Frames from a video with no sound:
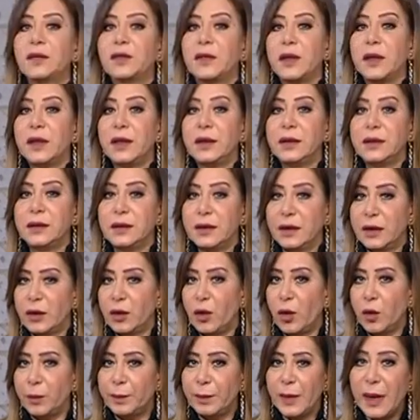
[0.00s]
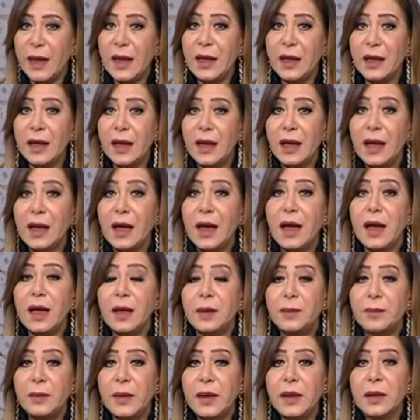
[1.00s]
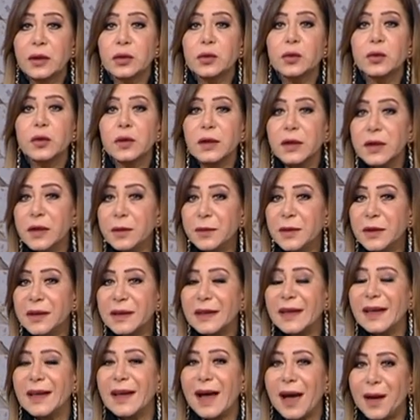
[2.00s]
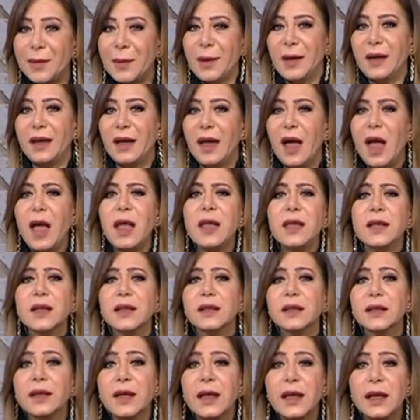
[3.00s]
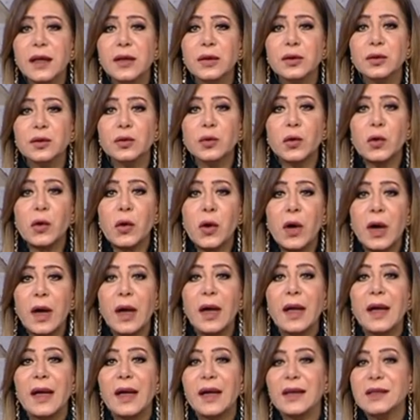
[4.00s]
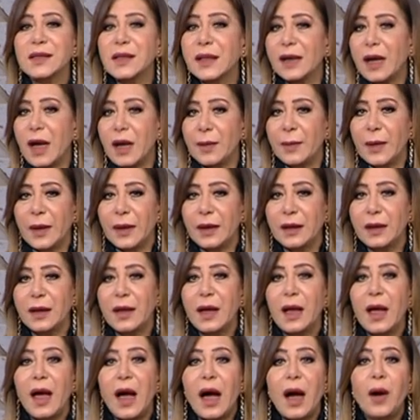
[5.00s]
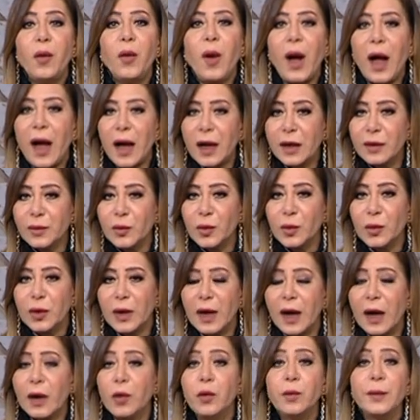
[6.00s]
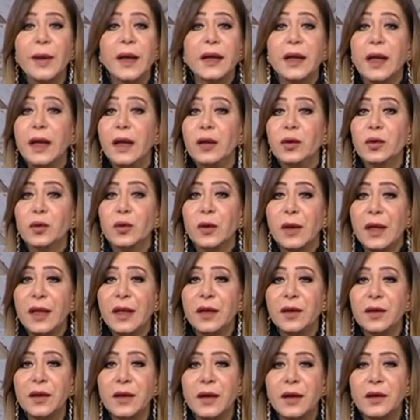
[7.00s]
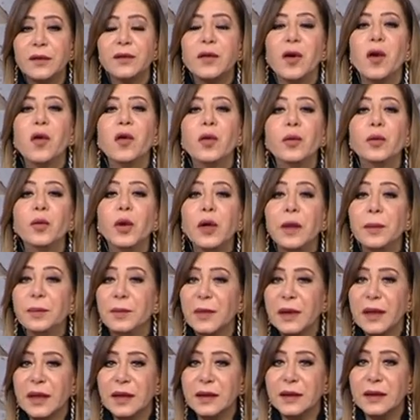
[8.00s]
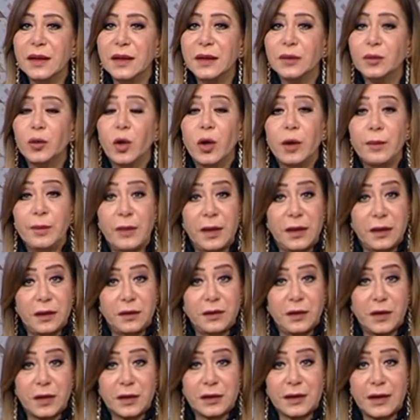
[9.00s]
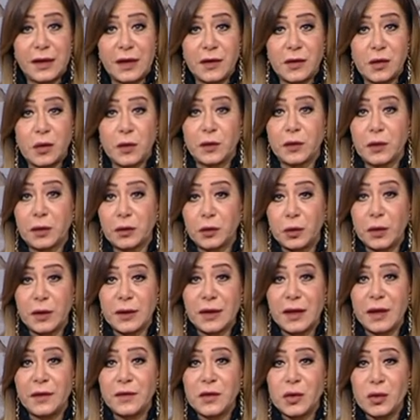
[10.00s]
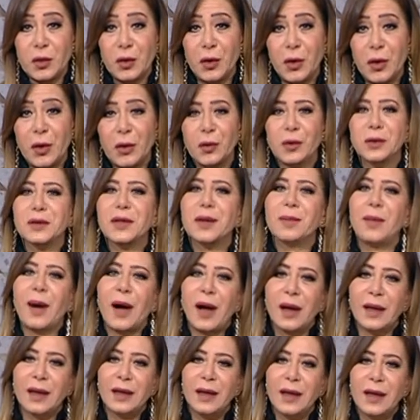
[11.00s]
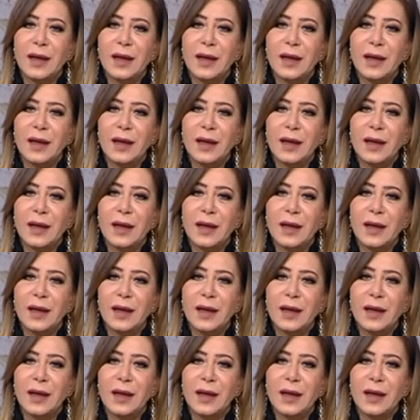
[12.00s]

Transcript: في عيد العمال أهمية وقيمة العمل أيا كان نوع هذا العمل او حجمه او مجاله ايه فهو مهم جدا مهم للفرد نفسه في تطوير نفسه وطبعا